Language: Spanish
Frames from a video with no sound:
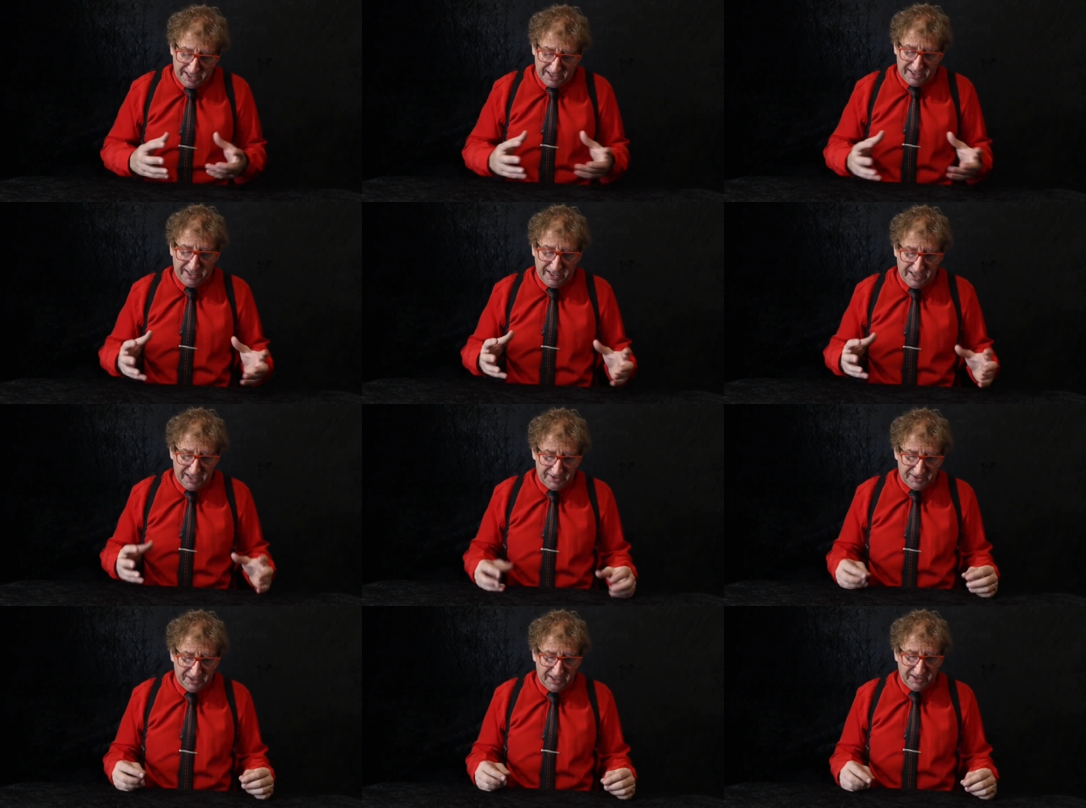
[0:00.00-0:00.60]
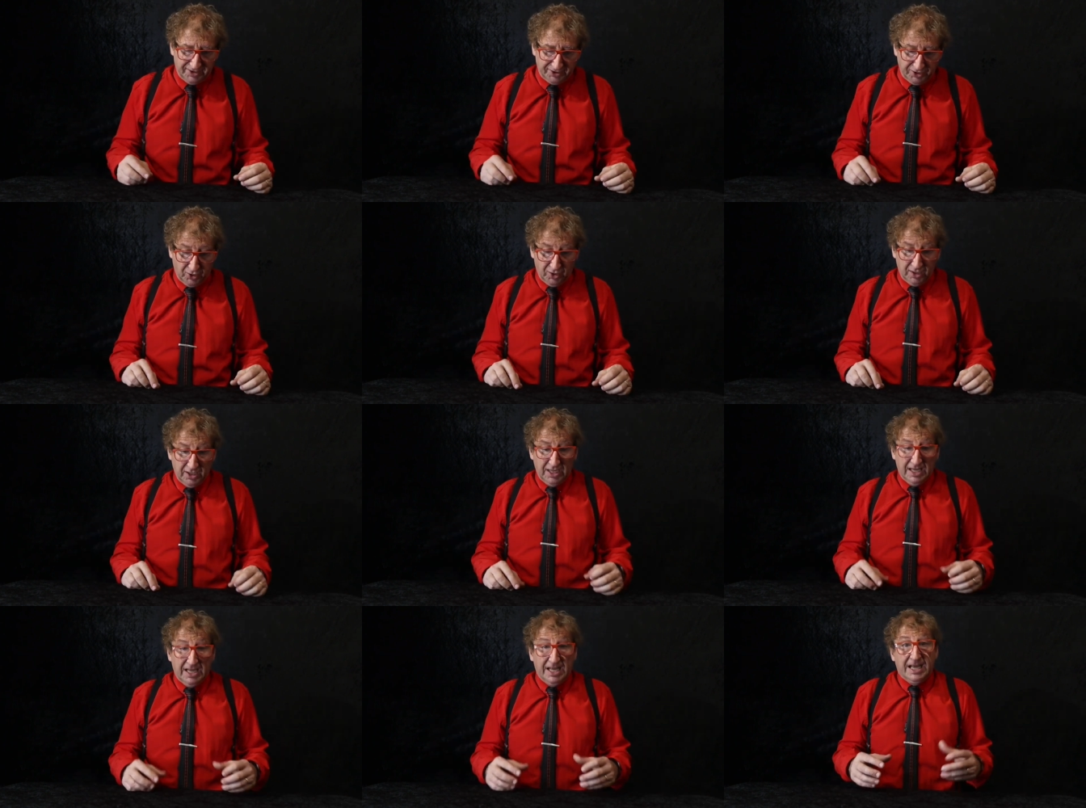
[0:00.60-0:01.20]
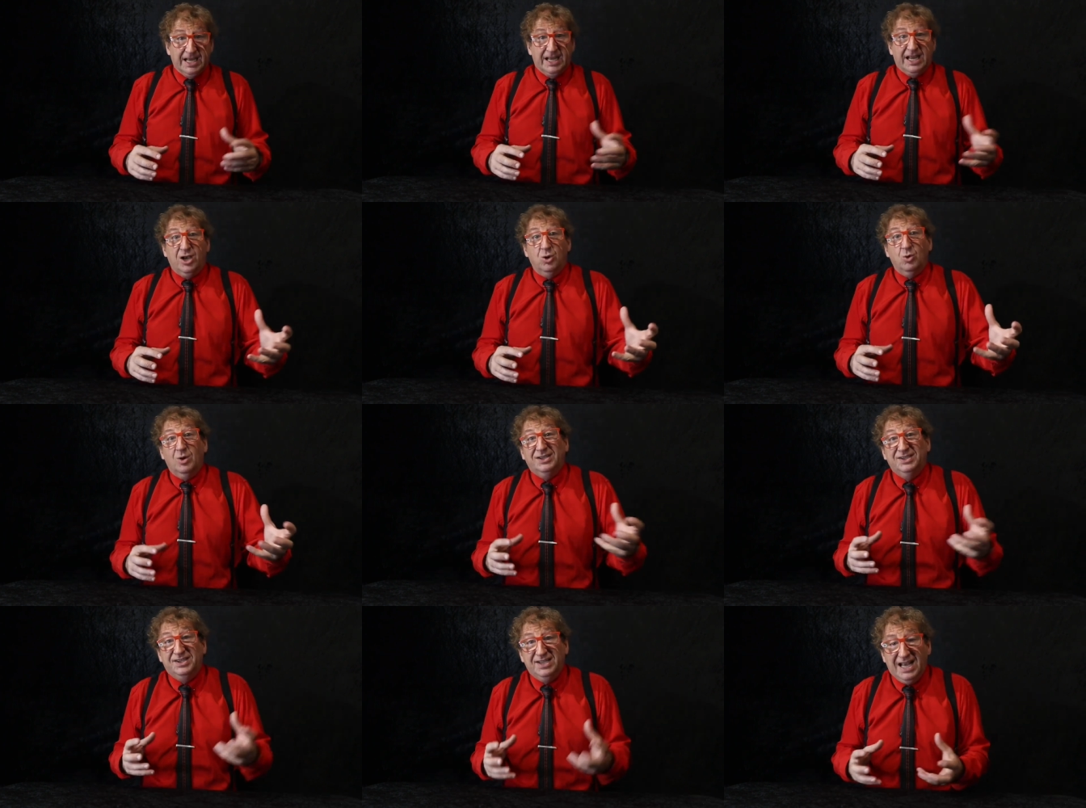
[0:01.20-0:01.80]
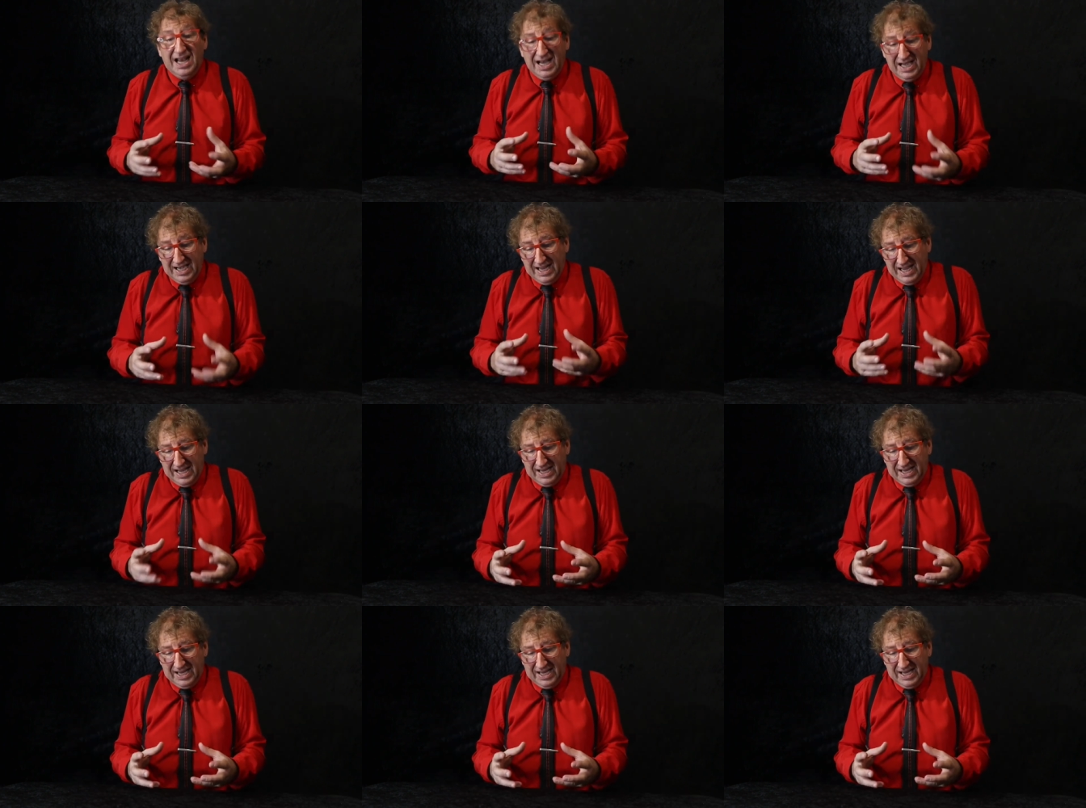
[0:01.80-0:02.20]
¿Qué quiere decir eso? Que lo hacía el